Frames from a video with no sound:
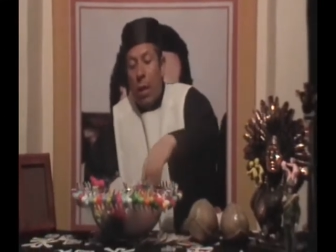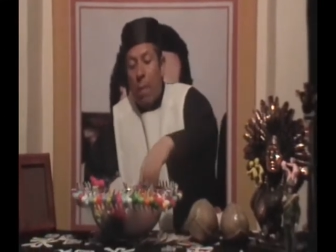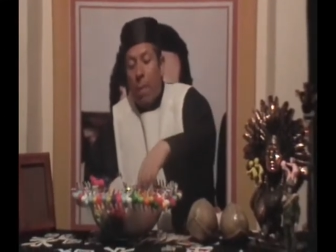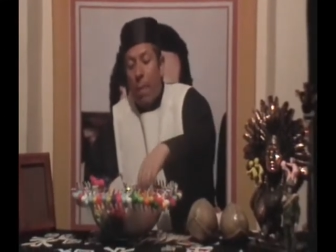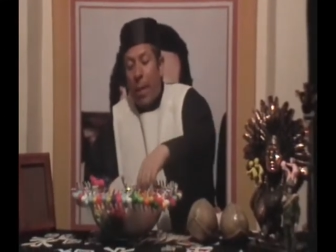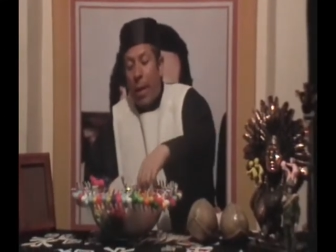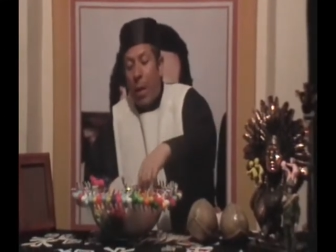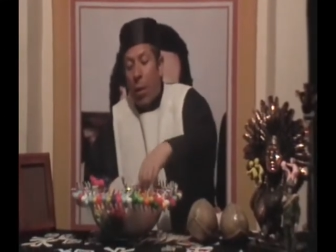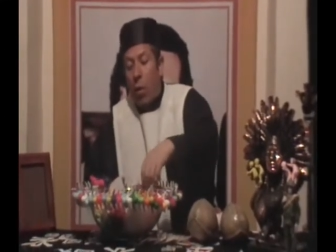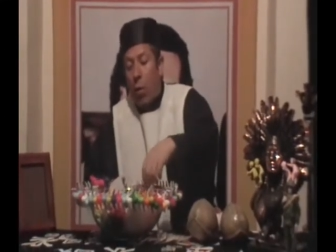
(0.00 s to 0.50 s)
y
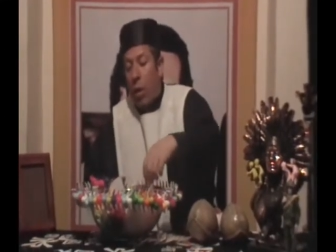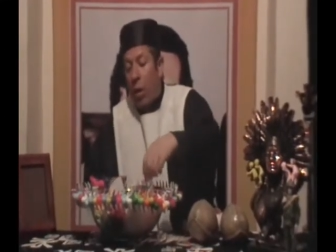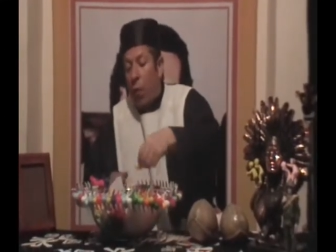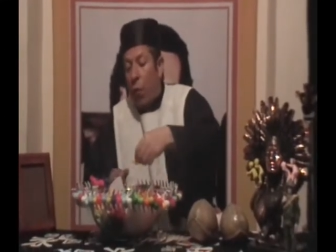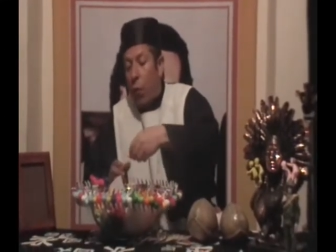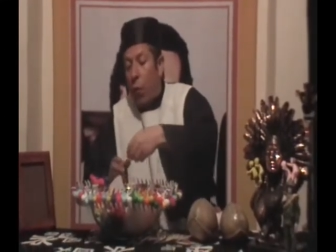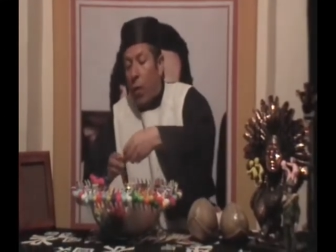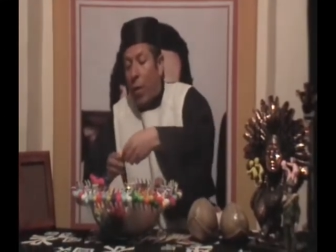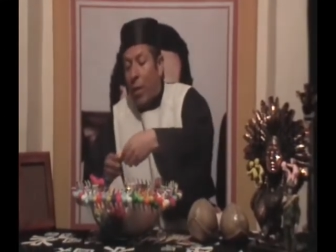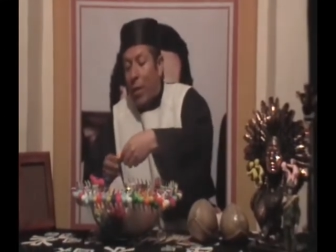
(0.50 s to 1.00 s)
para
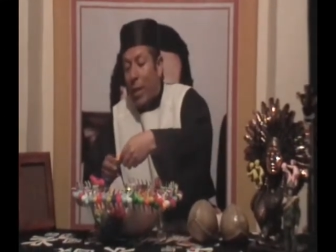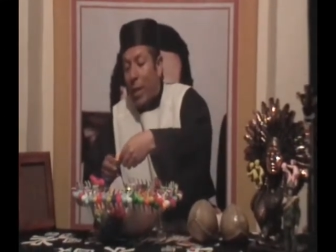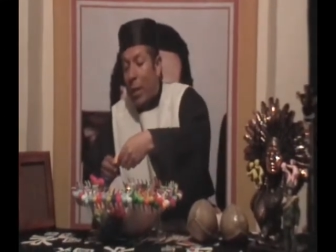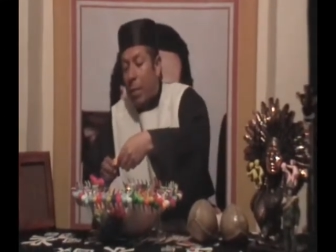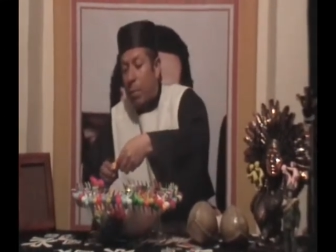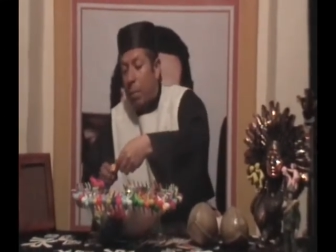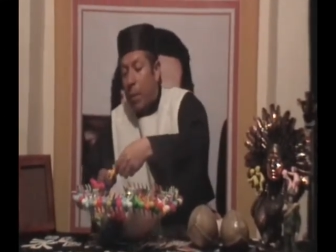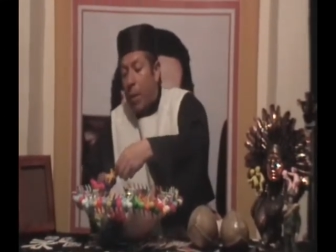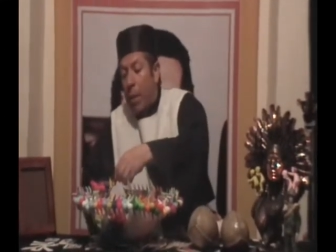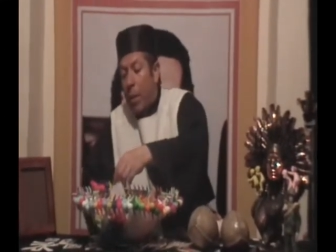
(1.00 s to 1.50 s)
una fuerza
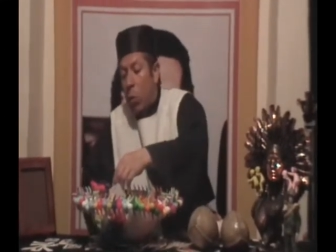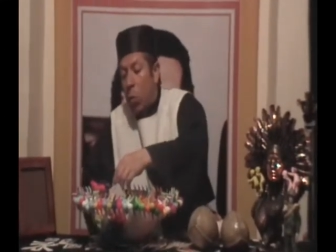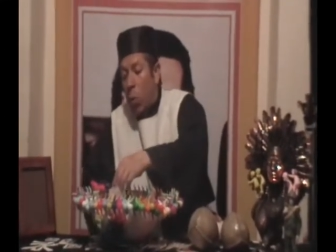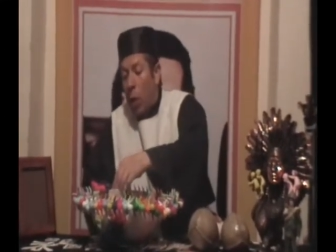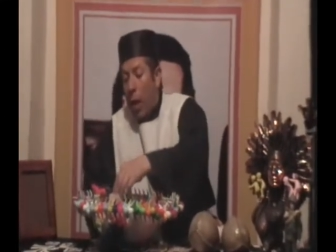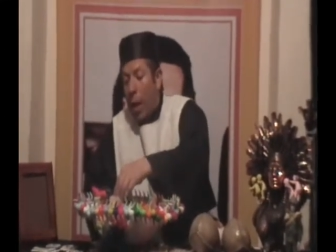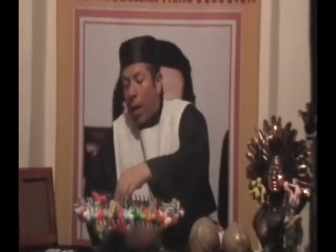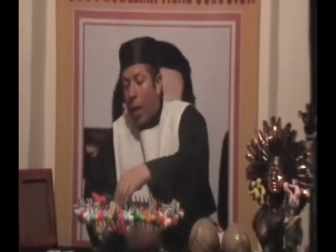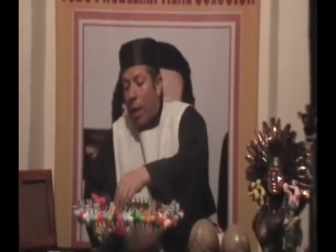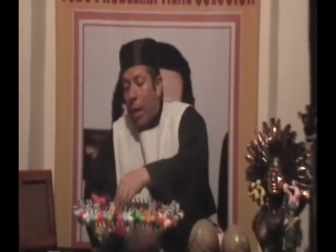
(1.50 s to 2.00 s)

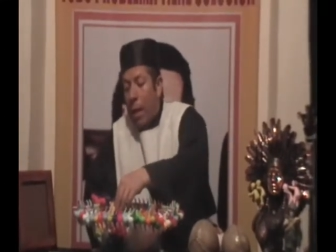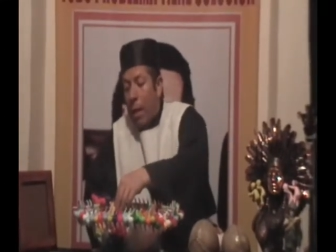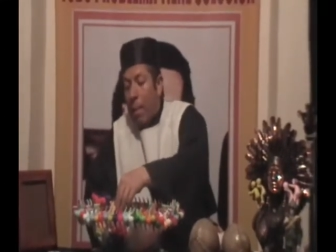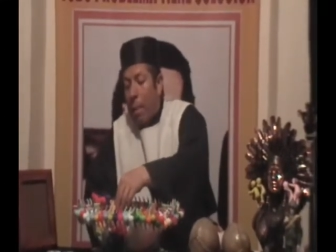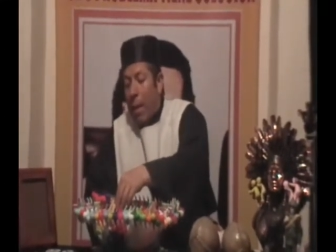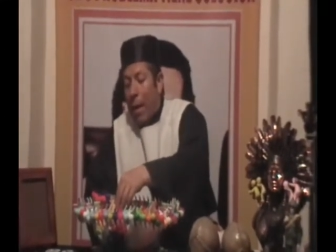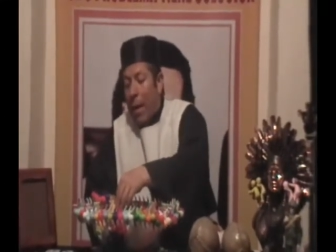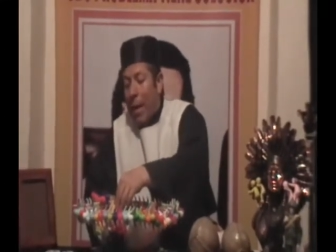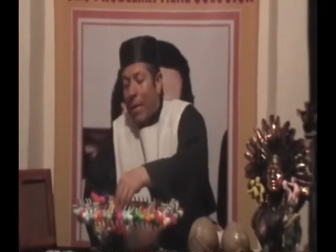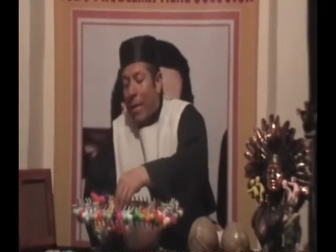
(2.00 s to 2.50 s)
espiritual,
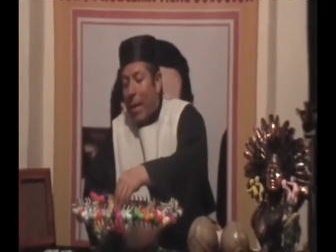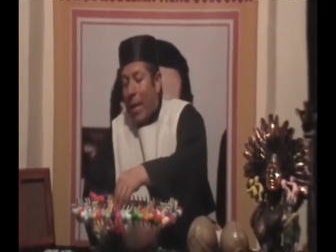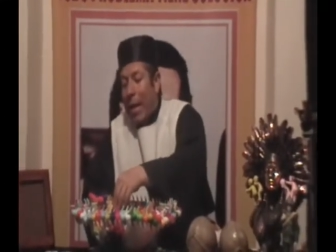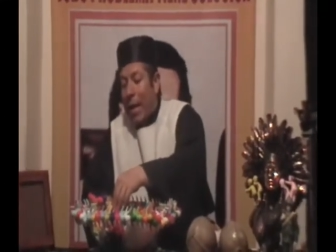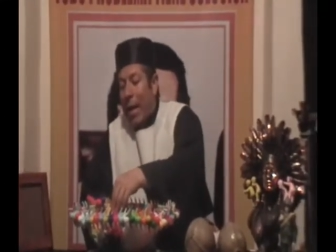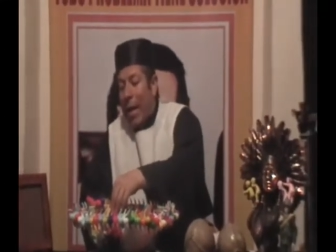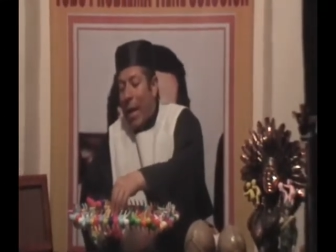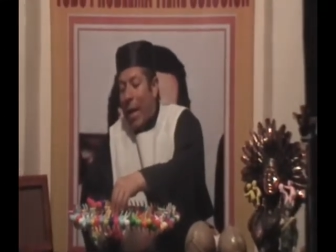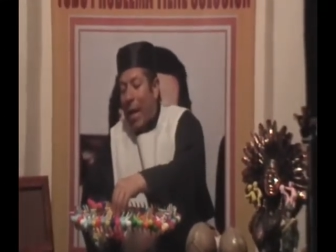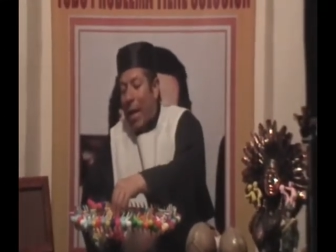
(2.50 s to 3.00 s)
para
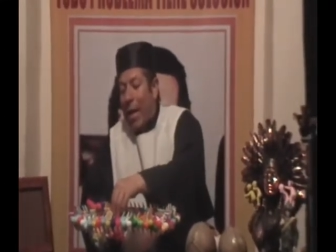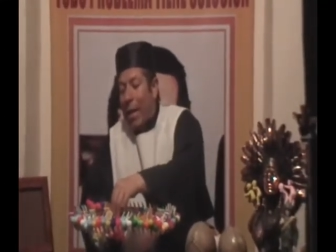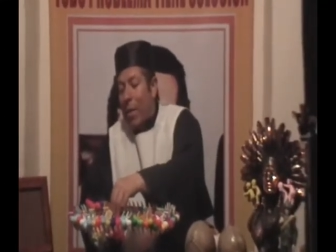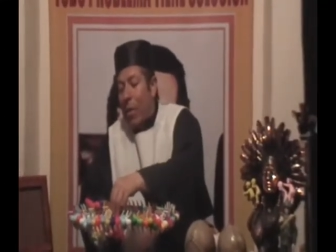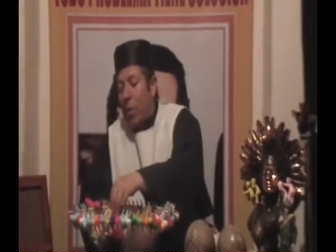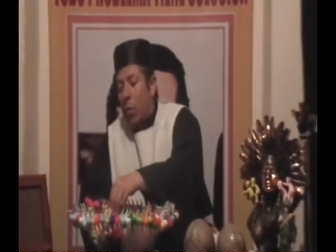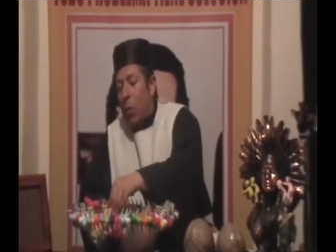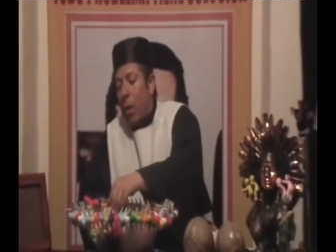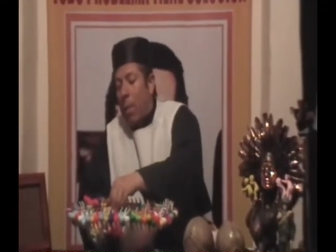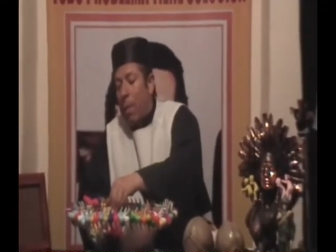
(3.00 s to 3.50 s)
sacar
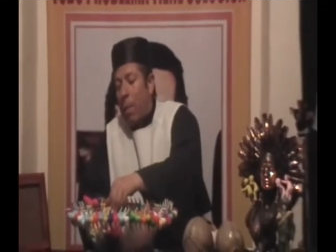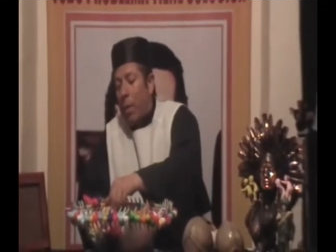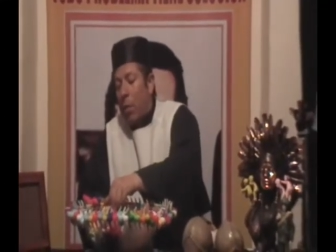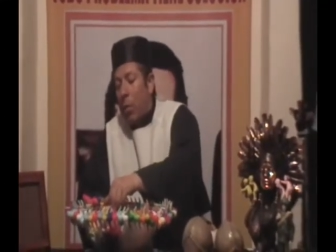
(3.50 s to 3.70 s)
adelante una